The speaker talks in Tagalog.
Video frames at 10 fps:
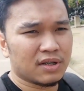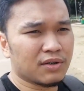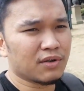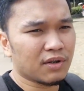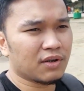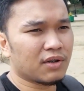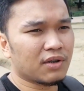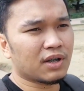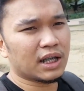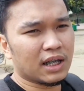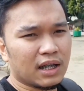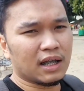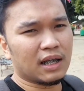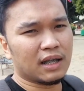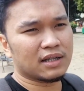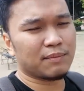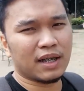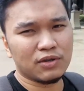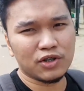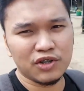Siguro uh, sa
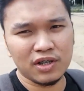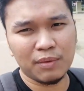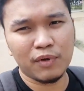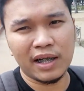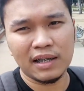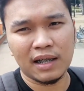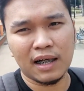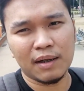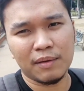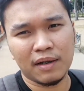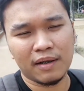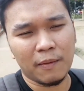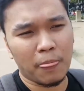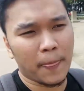mga susunod na buwan, uh,